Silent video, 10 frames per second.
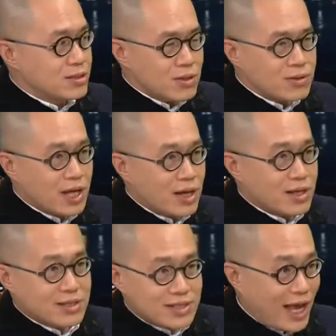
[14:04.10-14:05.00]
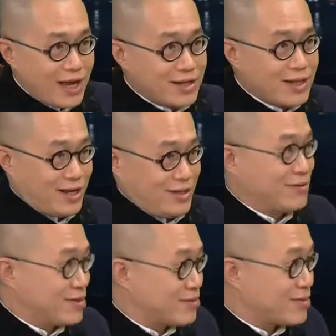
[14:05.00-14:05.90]
揍他，宰了他，
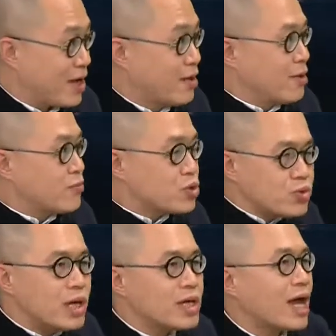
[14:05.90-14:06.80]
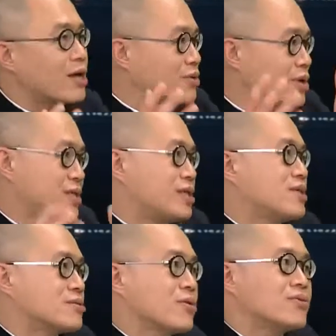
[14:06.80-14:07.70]
能不能？是不是？就越谈越激
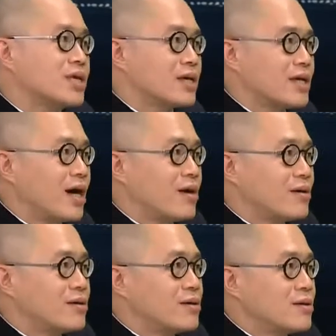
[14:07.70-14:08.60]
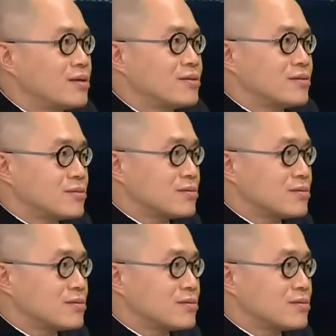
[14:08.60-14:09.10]
进，都这个样。而且呢，